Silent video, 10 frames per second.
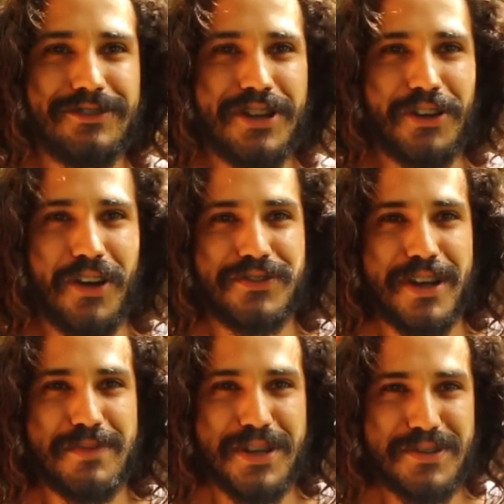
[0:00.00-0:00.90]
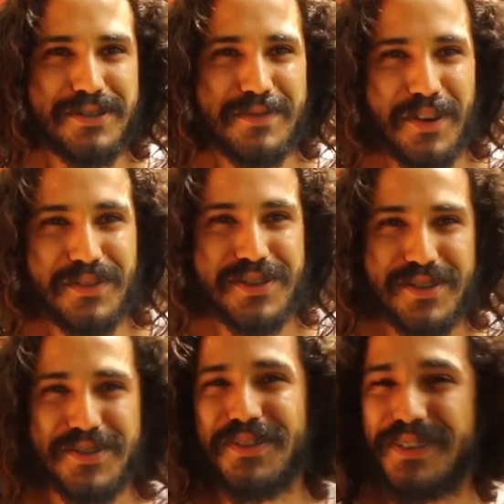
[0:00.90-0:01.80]
no dia 9 de abril de
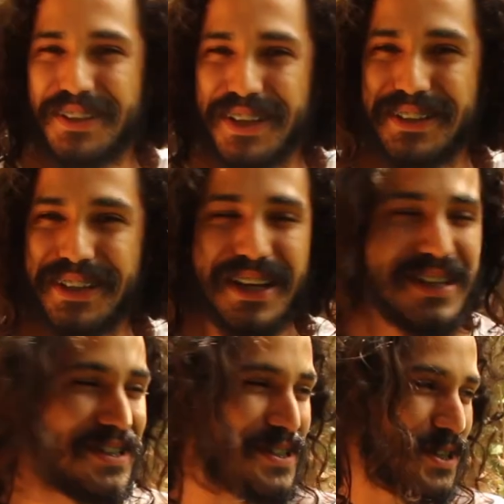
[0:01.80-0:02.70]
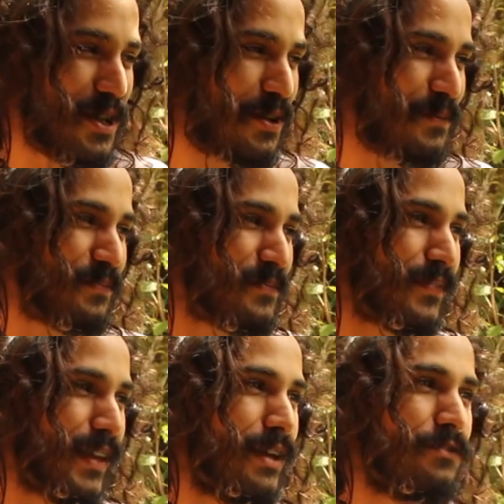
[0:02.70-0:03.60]
1993.
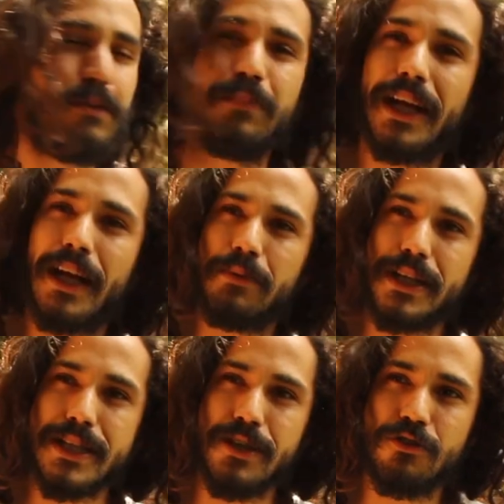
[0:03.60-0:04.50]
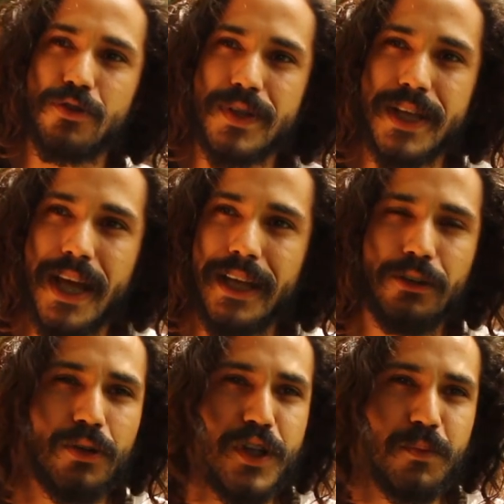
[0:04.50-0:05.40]
E vim para Cabra São José, em
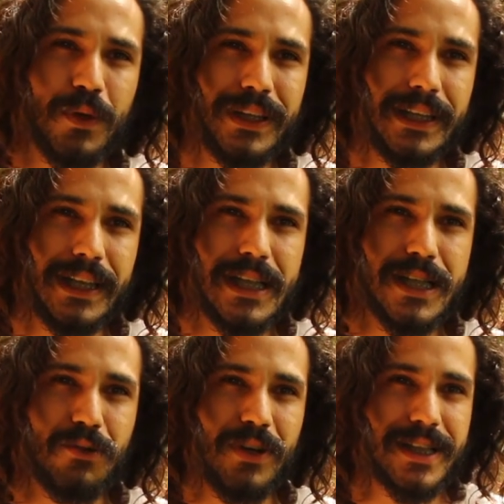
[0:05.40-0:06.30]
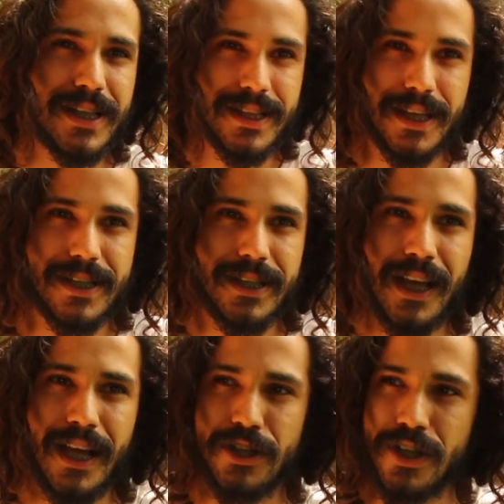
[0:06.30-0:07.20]
2013. Eu conheci essa
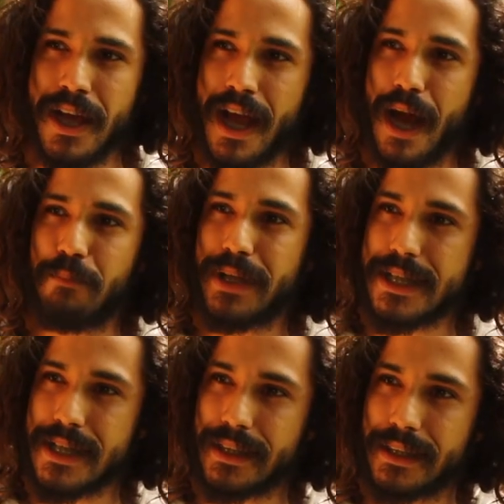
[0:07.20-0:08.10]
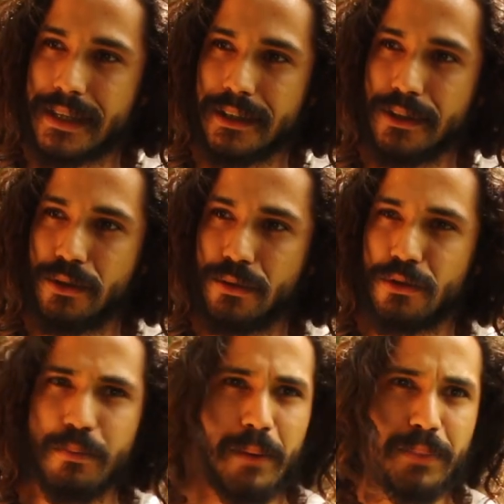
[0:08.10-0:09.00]
cidade apresentando
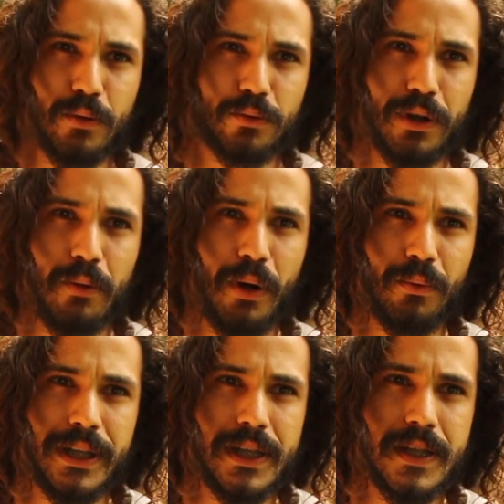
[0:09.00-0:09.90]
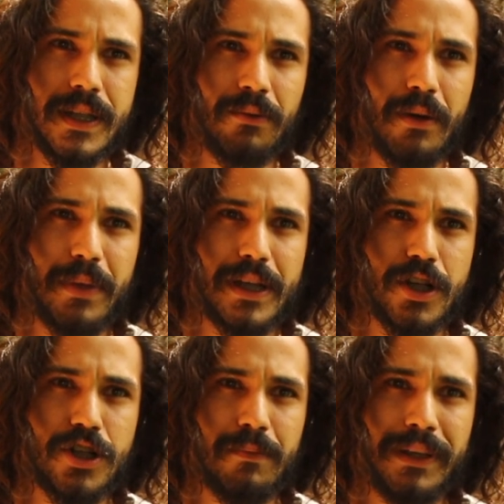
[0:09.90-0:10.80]
no Mapa Cultural Paulista uma peça
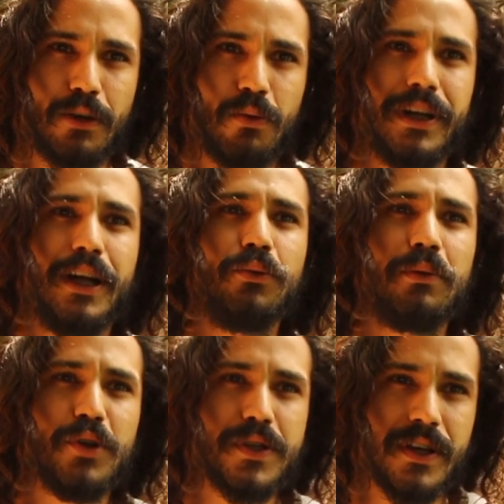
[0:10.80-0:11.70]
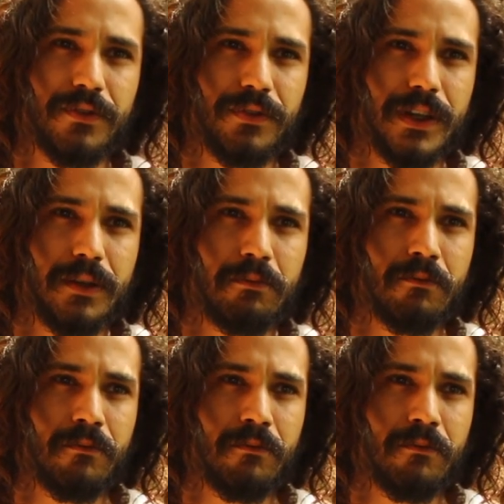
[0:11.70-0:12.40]
chamada Cordel do Amor Sem Fim.